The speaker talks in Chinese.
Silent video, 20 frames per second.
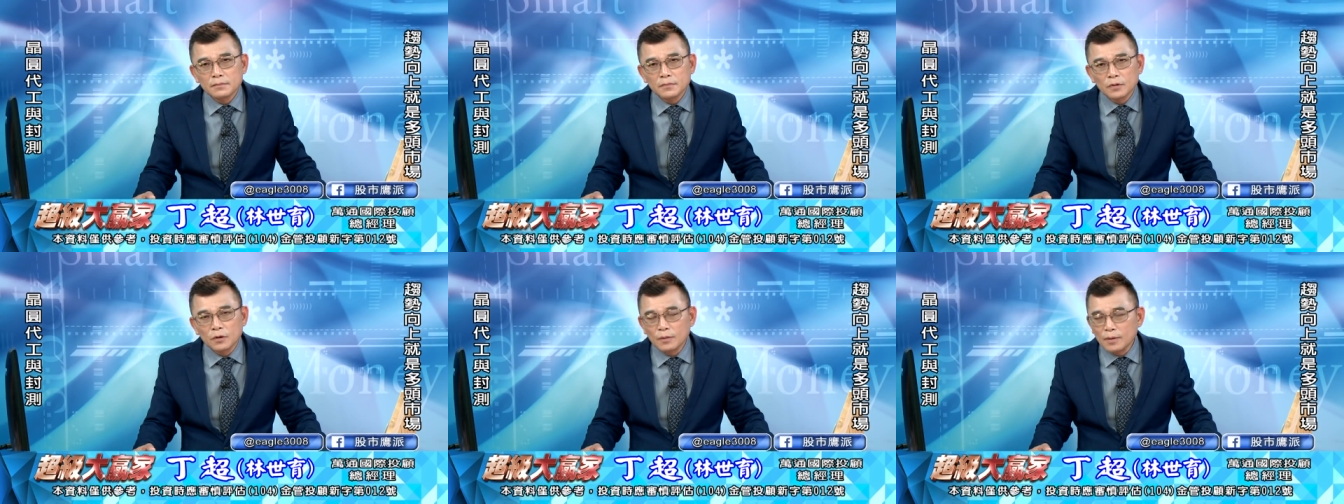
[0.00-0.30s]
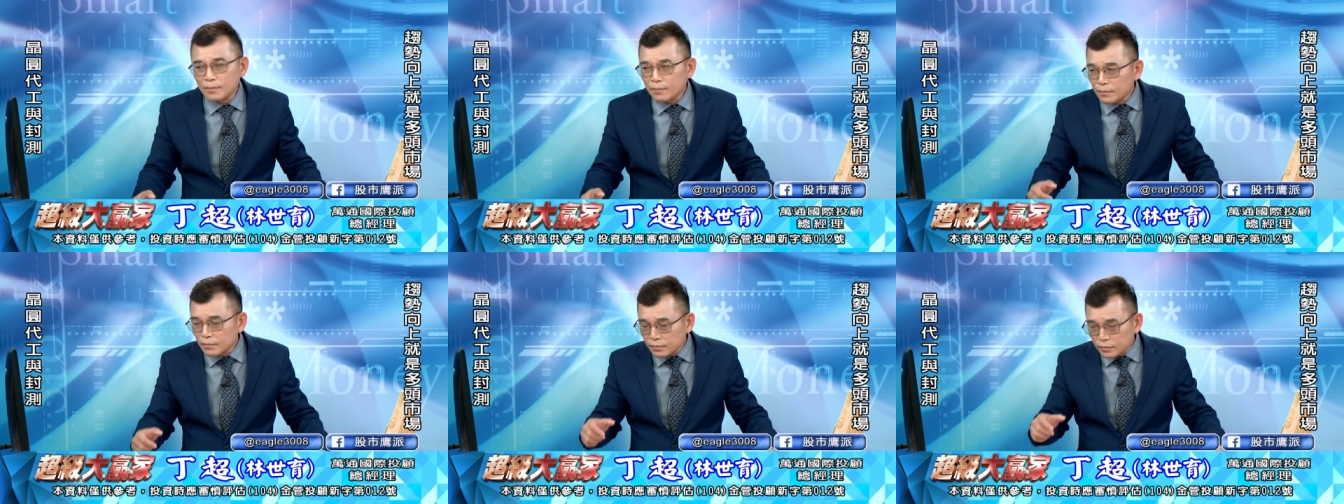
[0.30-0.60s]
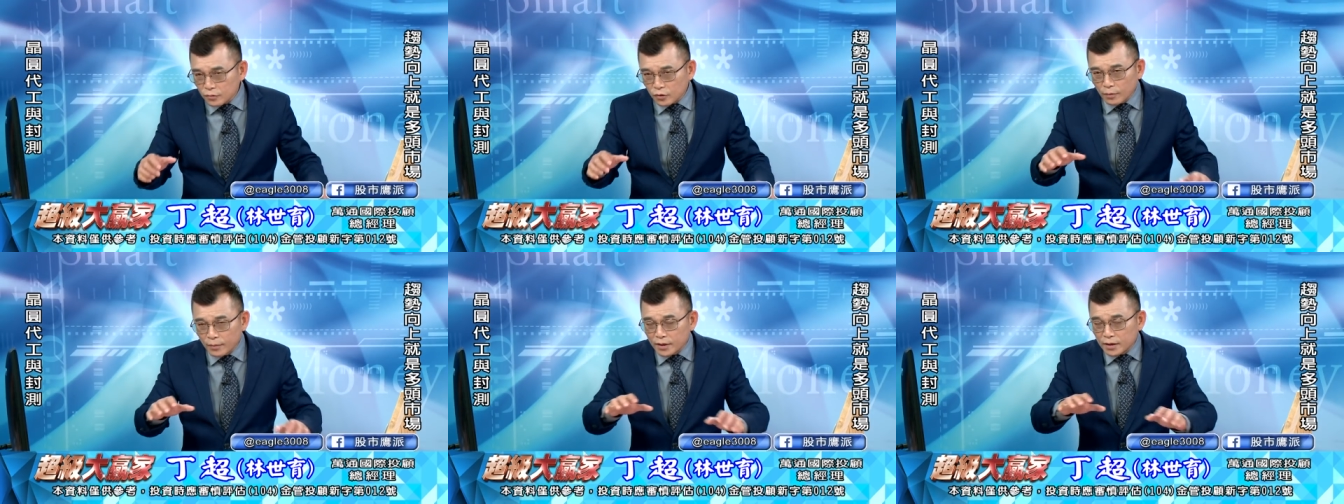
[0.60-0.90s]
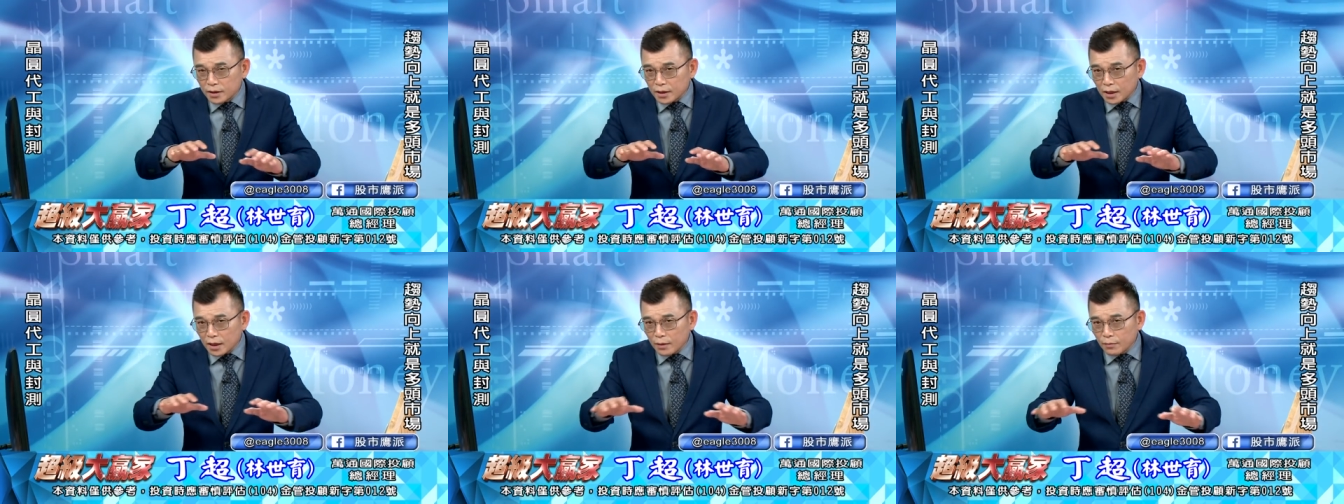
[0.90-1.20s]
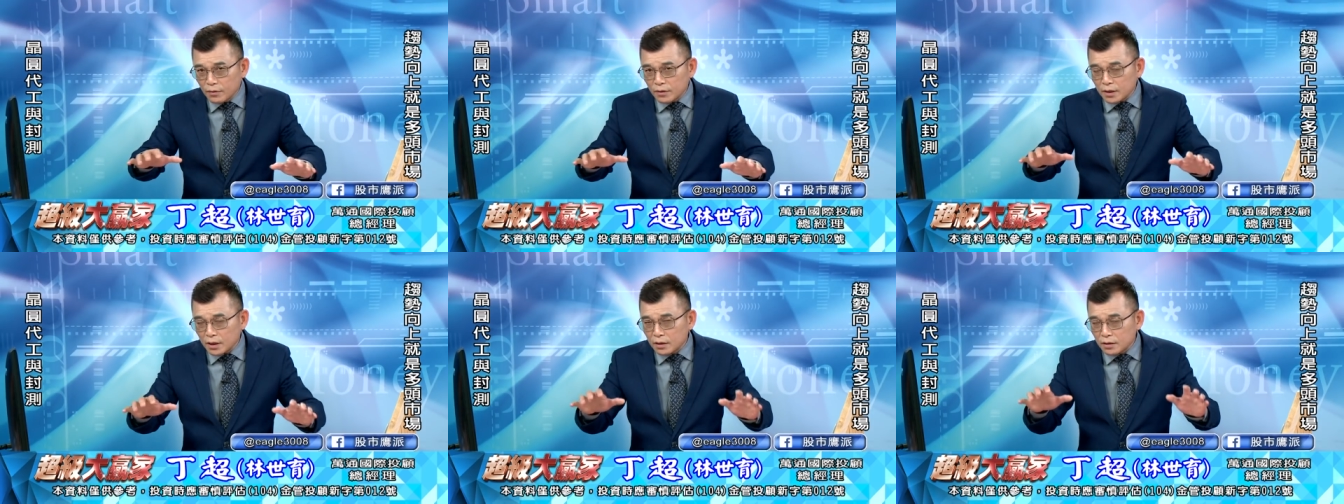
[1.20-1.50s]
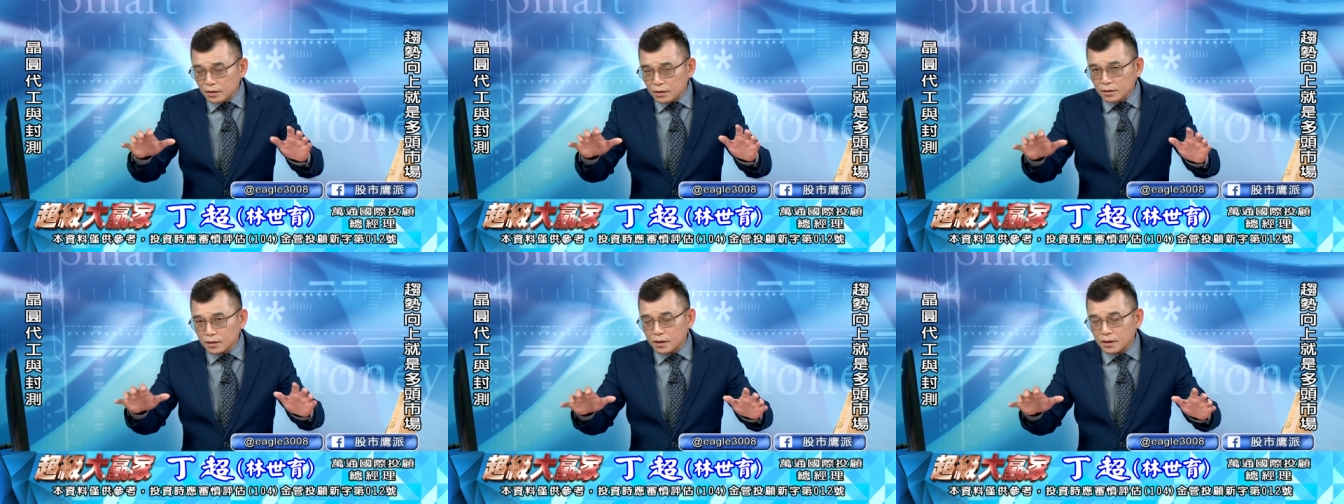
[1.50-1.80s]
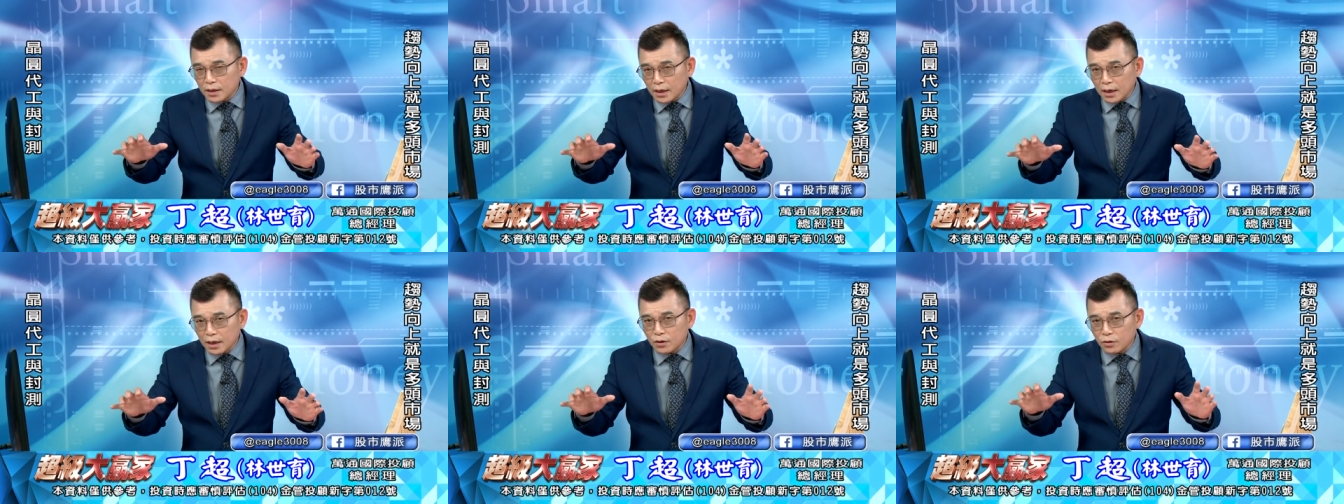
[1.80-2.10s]
我们我们现在目前资
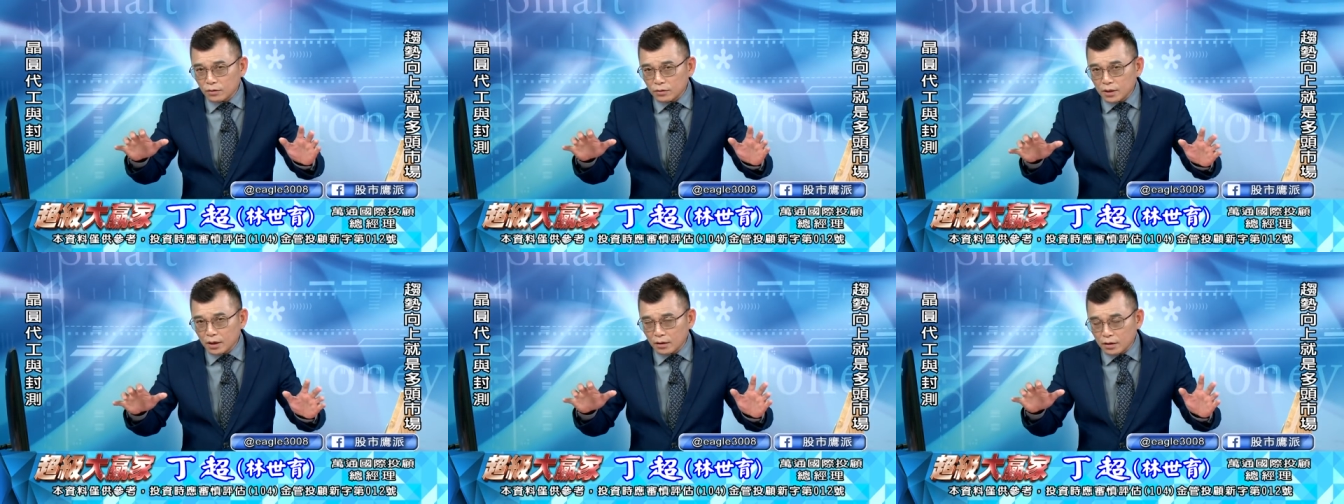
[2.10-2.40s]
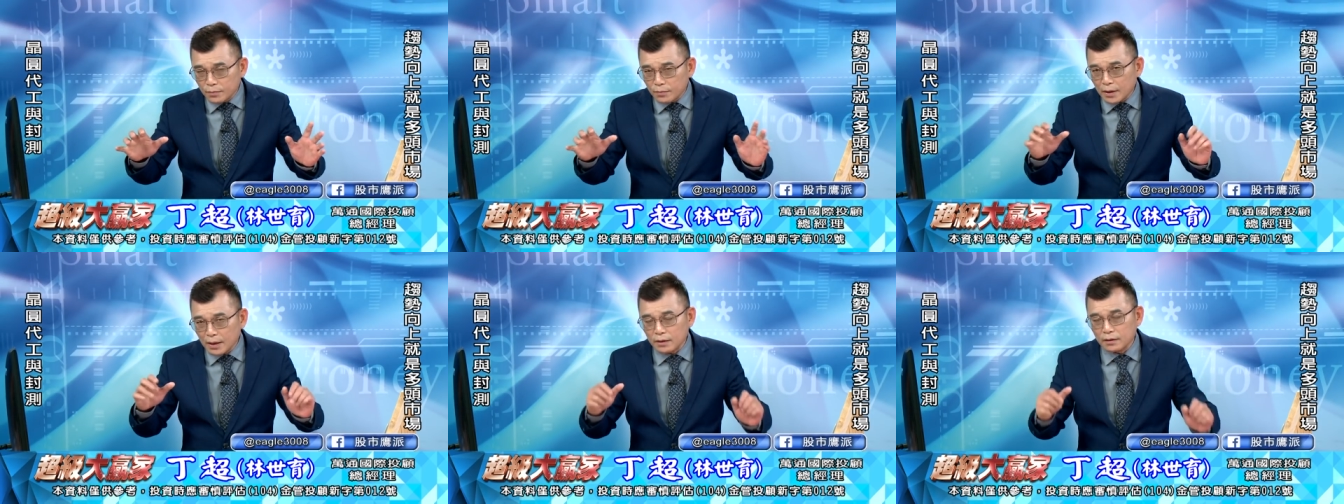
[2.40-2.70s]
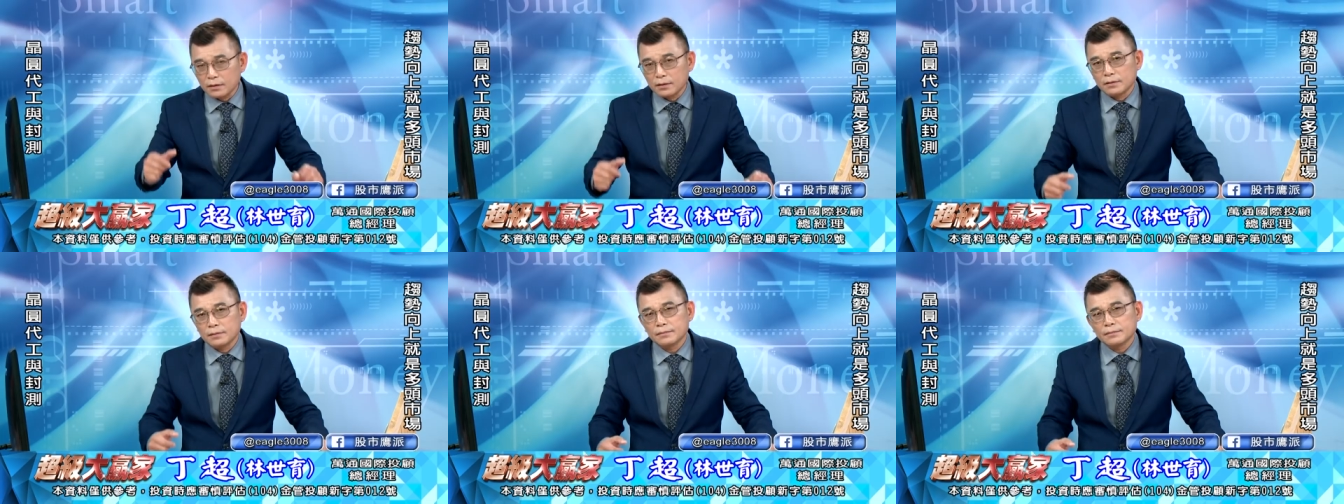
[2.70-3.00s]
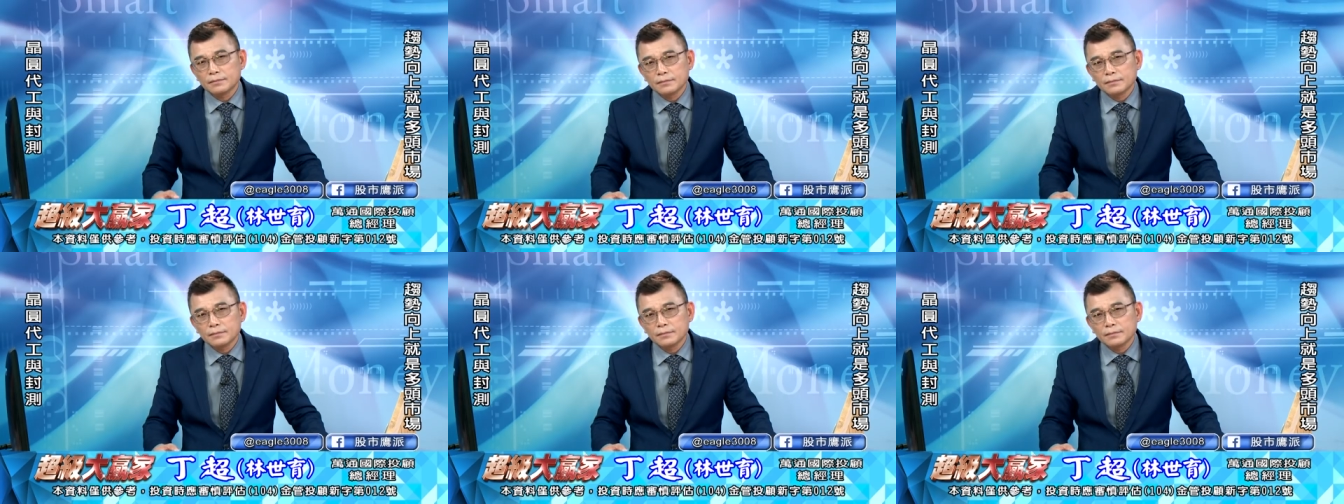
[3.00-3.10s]
金大概用掉一半而已。